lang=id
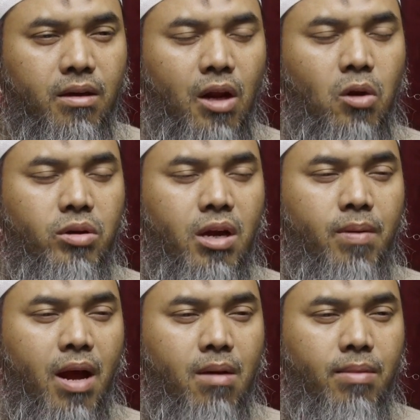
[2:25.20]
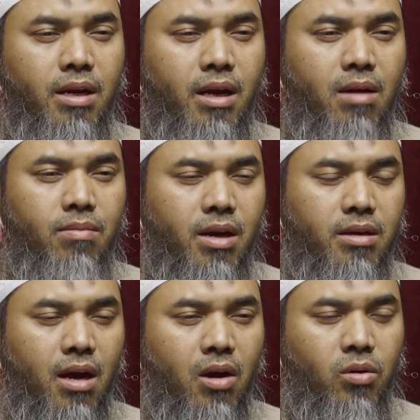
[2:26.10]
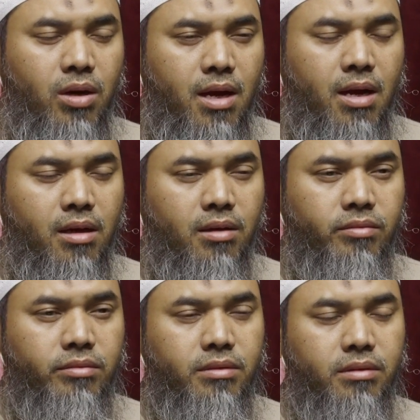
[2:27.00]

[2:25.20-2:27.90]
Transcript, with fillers: Lalu dia beramal dengan amalannya ahlul nar.